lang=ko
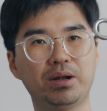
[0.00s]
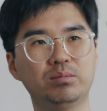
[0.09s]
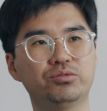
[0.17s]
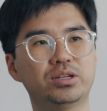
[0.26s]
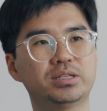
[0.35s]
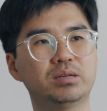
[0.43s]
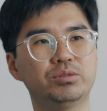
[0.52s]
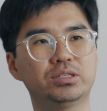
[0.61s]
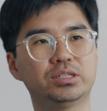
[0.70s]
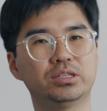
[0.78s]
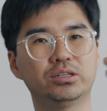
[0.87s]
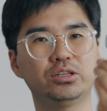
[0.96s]
8분의
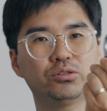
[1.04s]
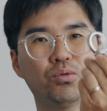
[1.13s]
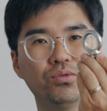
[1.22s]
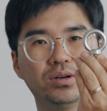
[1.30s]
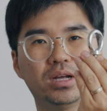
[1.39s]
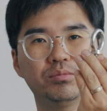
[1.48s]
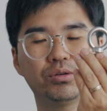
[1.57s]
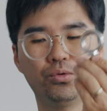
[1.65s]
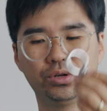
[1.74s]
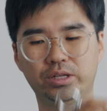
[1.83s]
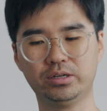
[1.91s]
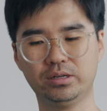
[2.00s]
3인치 이 동그라미
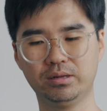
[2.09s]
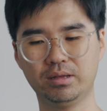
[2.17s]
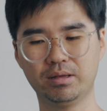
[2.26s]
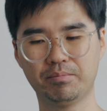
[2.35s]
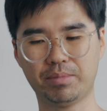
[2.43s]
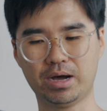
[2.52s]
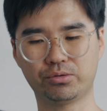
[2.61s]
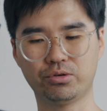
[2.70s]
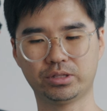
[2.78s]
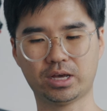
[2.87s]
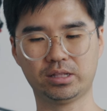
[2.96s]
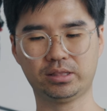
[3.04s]
고리를 바로
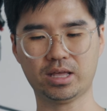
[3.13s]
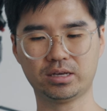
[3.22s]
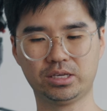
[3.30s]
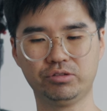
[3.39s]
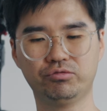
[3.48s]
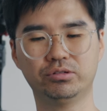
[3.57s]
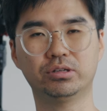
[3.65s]
여기다가 딱 끼우는